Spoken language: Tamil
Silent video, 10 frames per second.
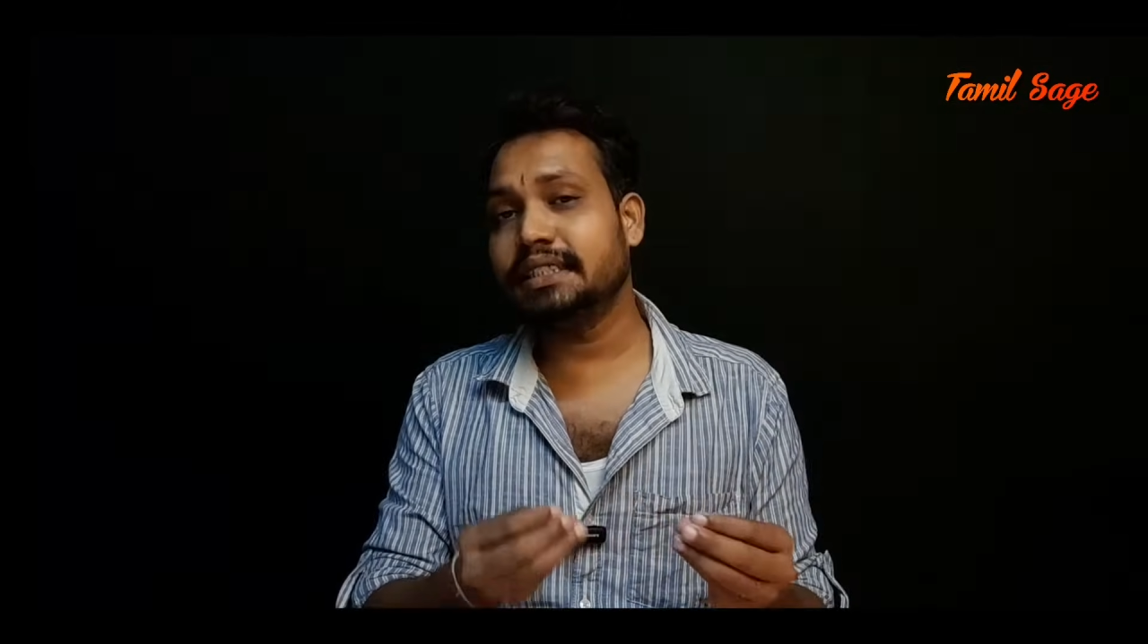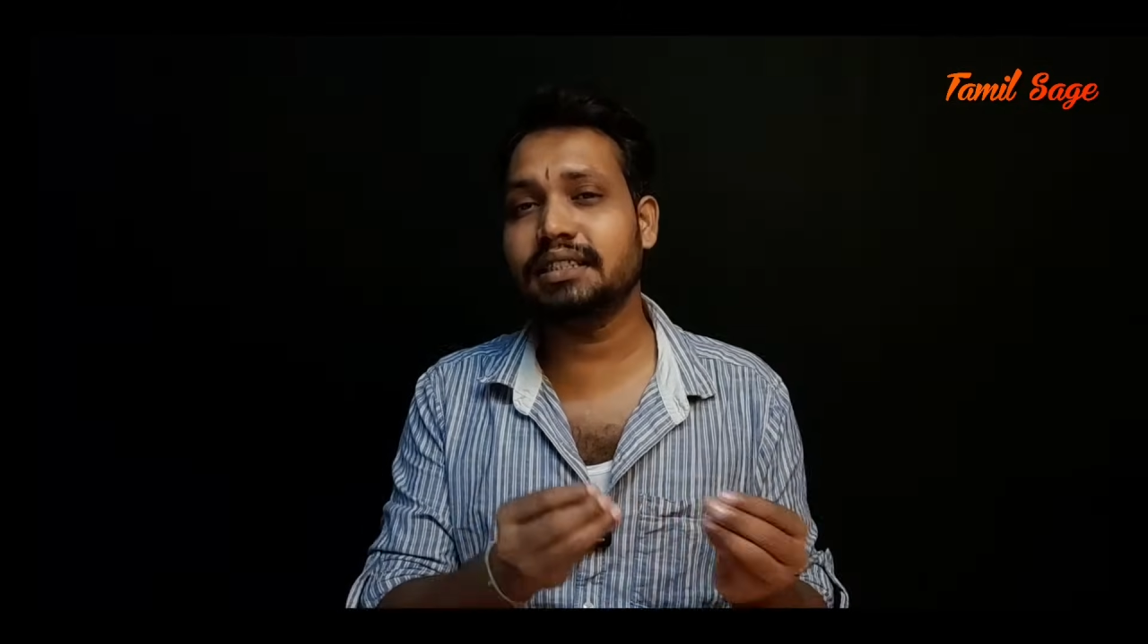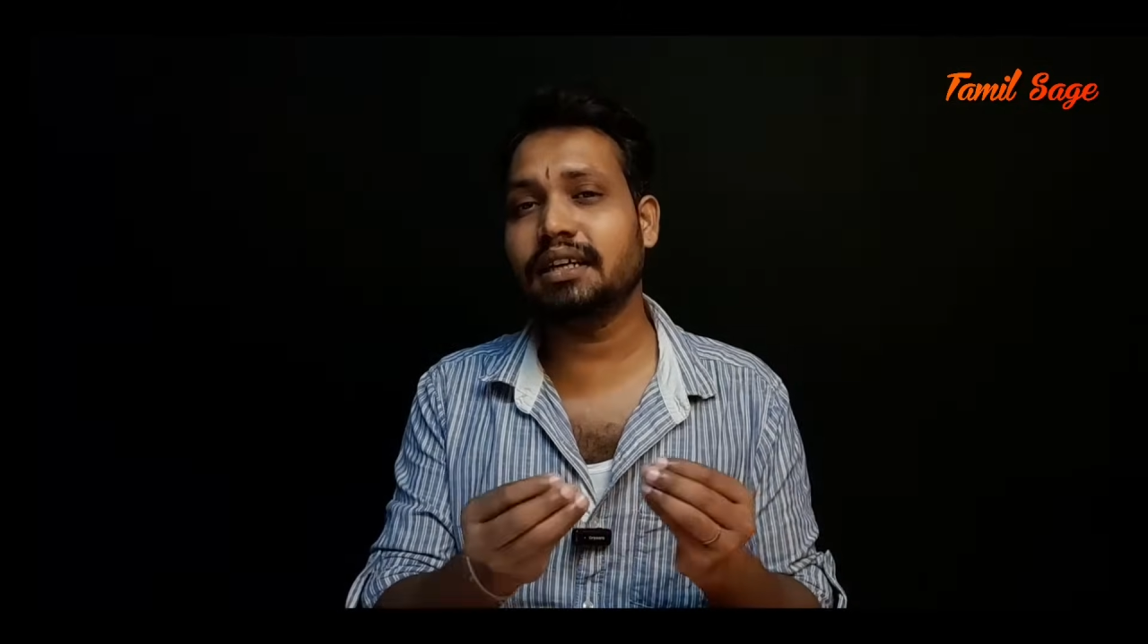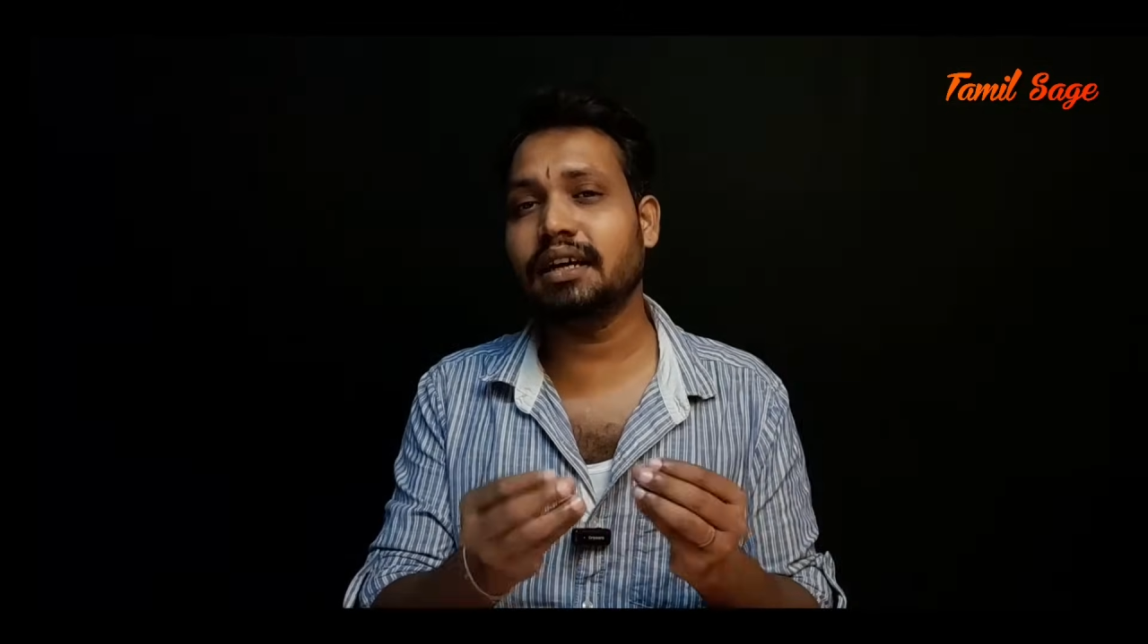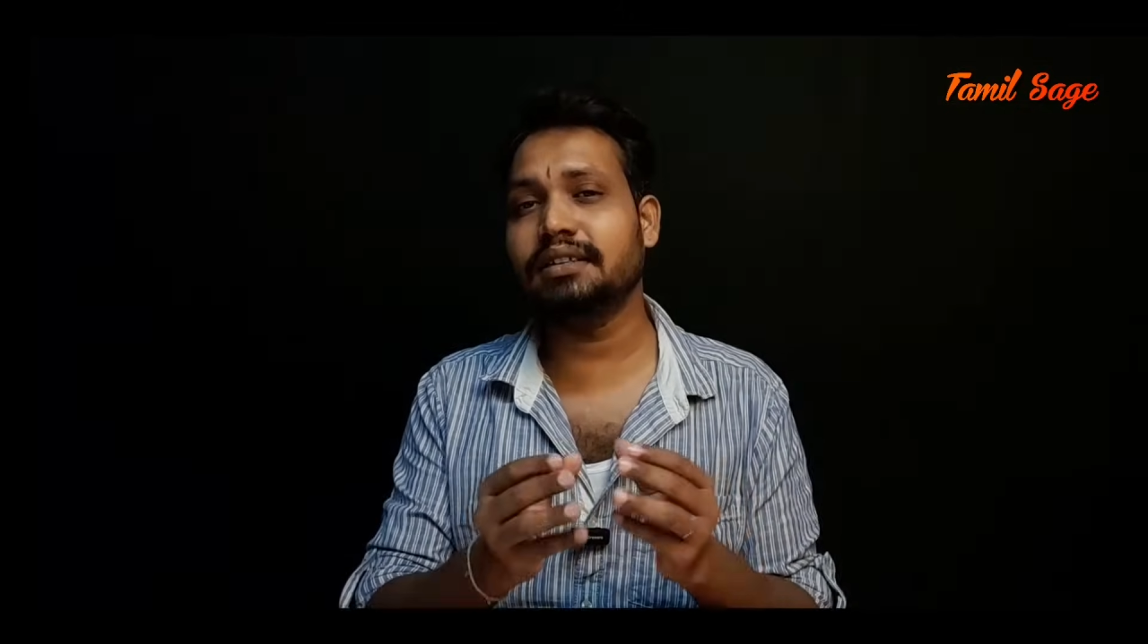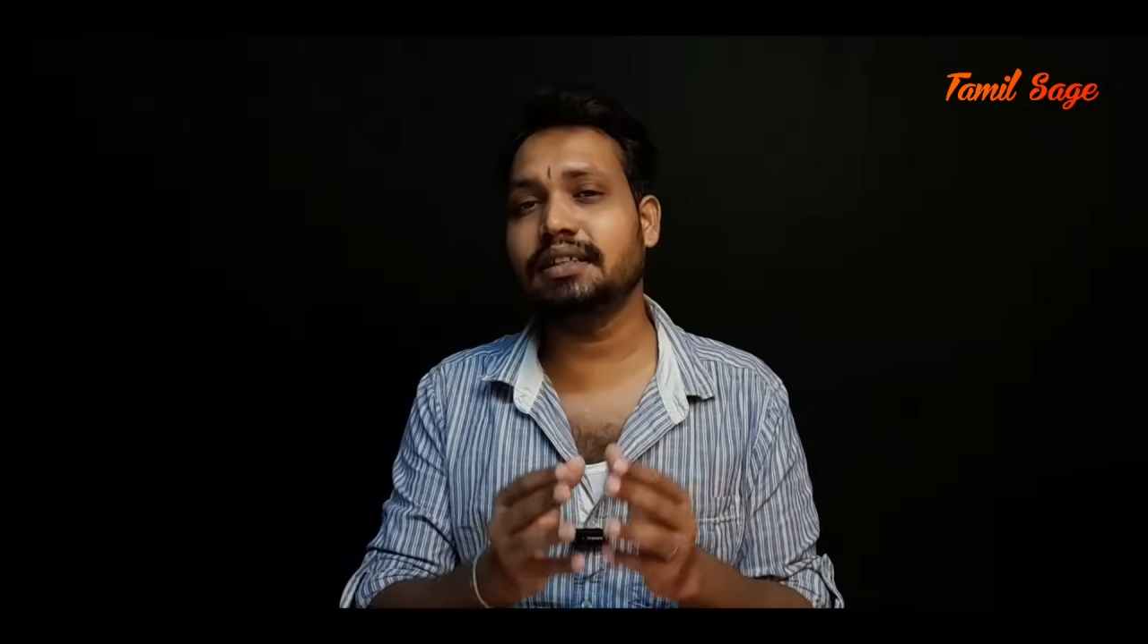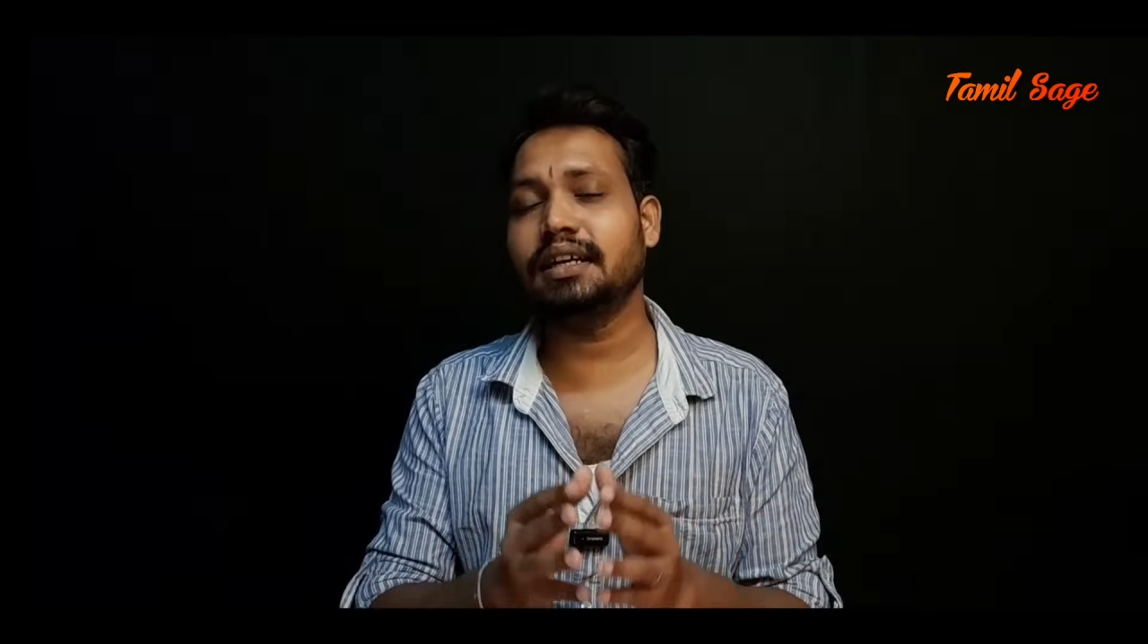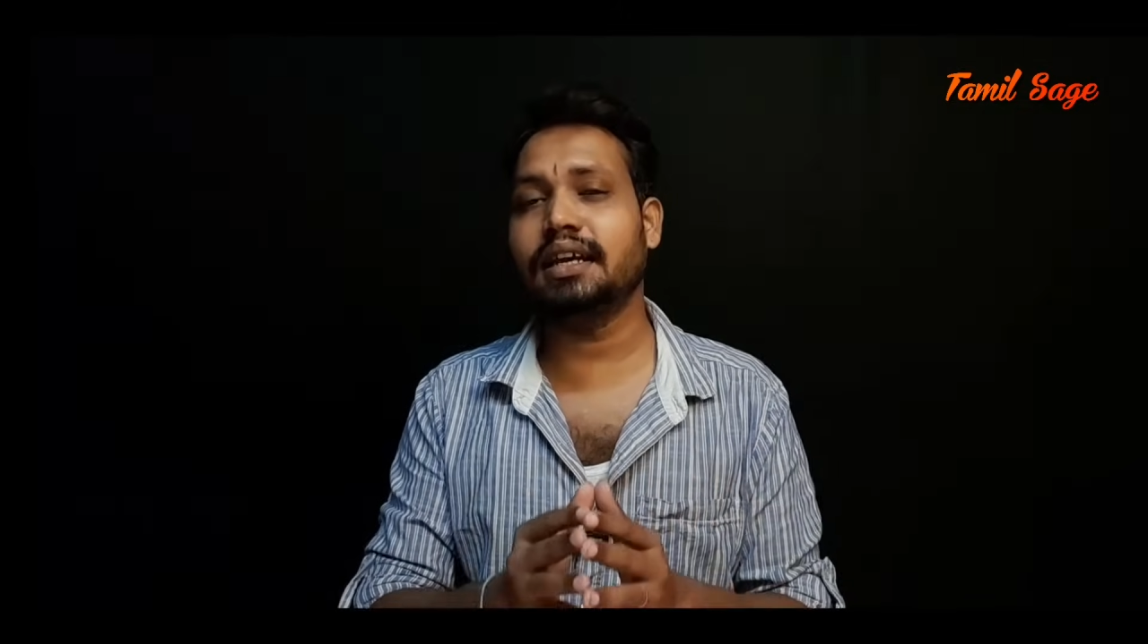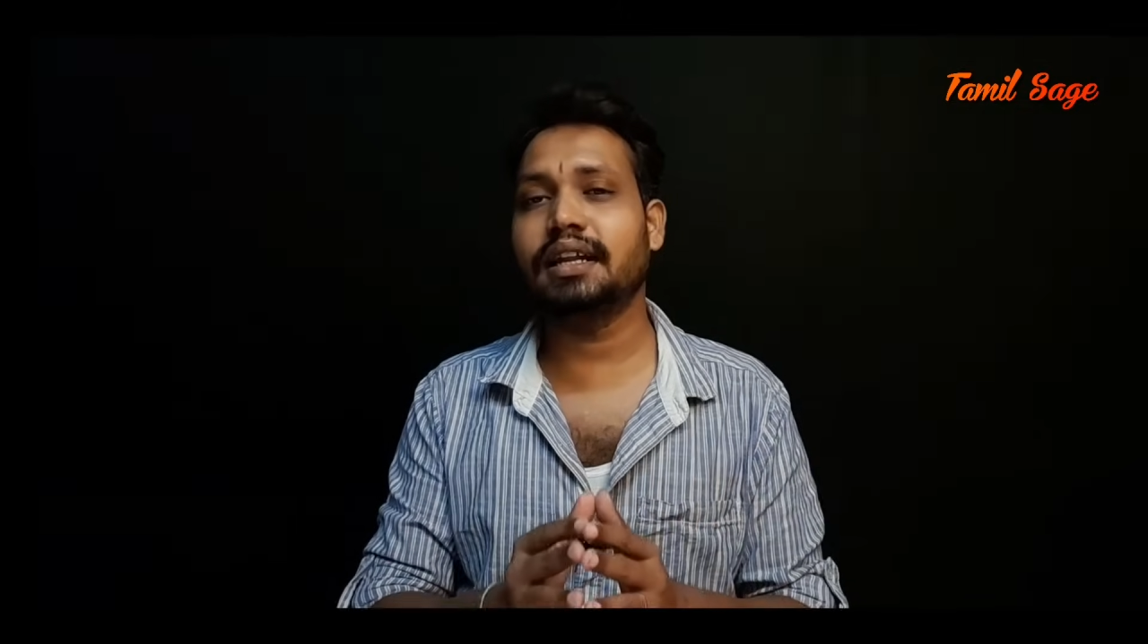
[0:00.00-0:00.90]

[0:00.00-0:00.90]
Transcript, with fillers: சின்ன கருத்துக்கள்